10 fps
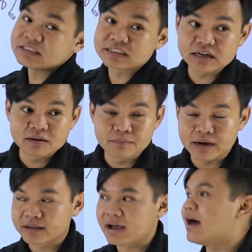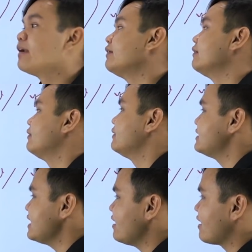เสอเหมือนกัน
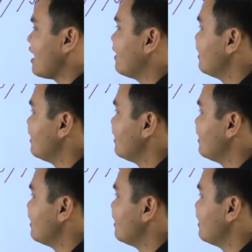เช่นอะไร